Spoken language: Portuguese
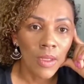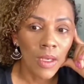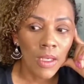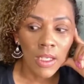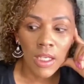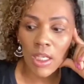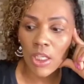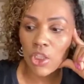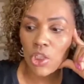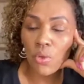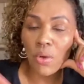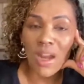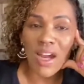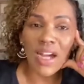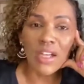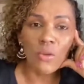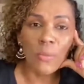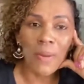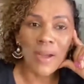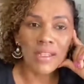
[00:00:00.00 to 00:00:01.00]
que de um
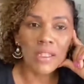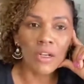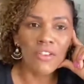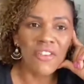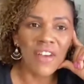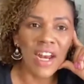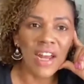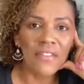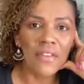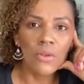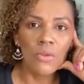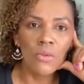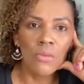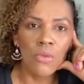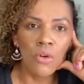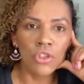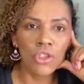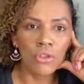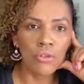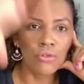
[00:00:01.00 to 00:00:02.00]
lado o patrão falava um
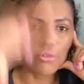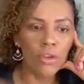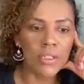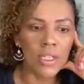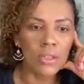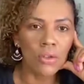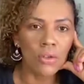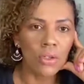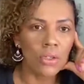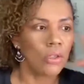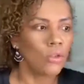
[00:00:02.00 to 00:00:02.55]
monte do tosador,